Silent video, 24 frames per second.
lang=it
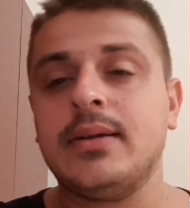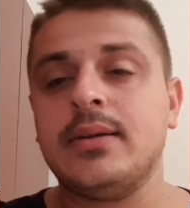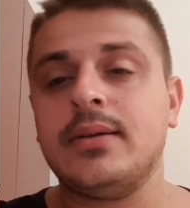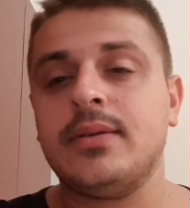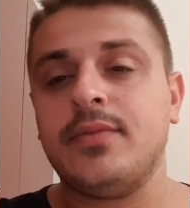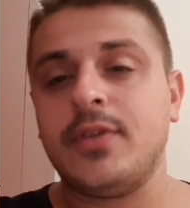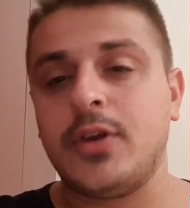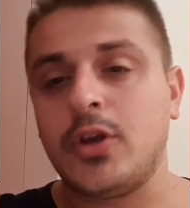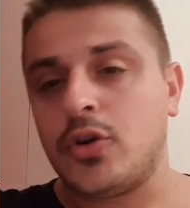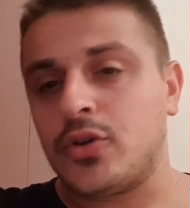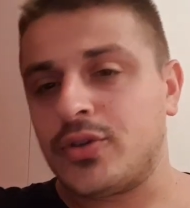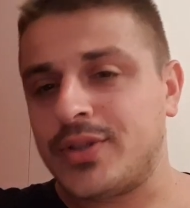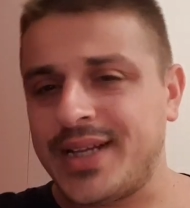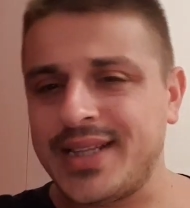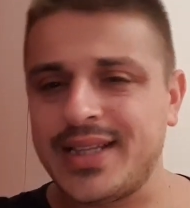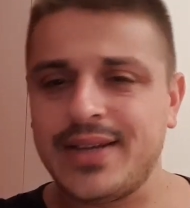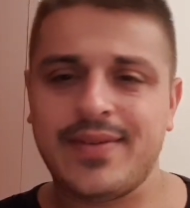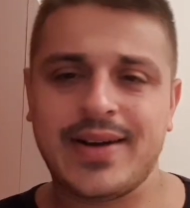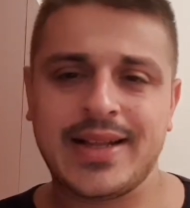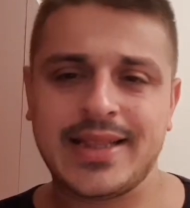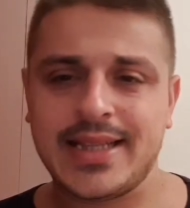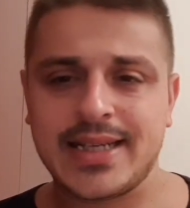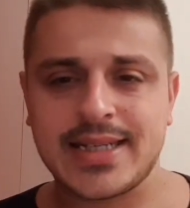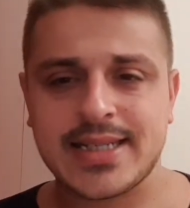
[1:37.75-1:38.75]
vi ricordate
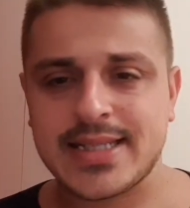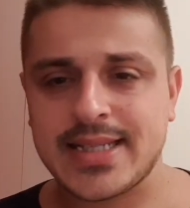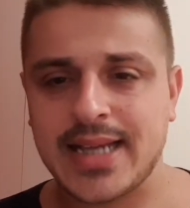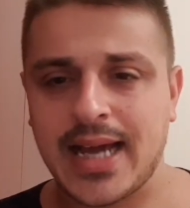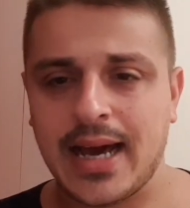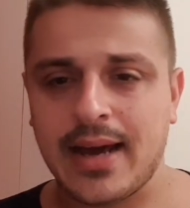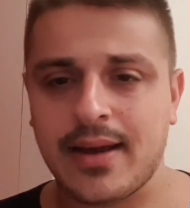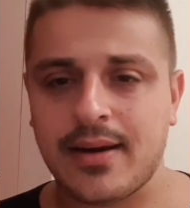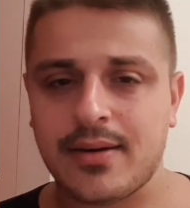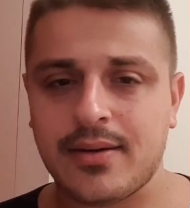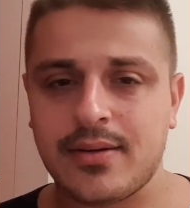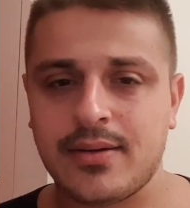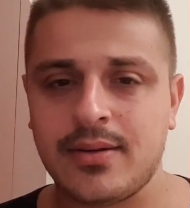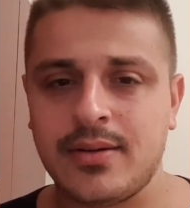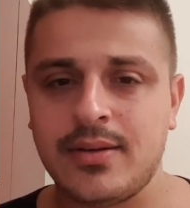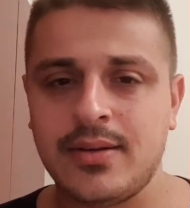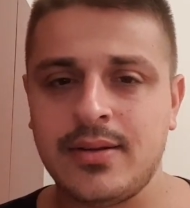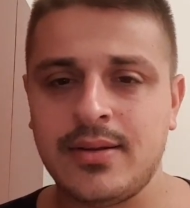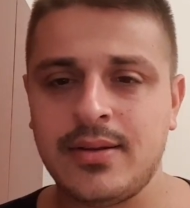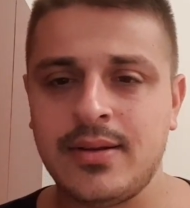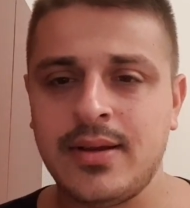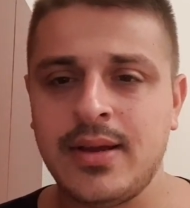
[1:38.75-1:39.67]
Van der Sar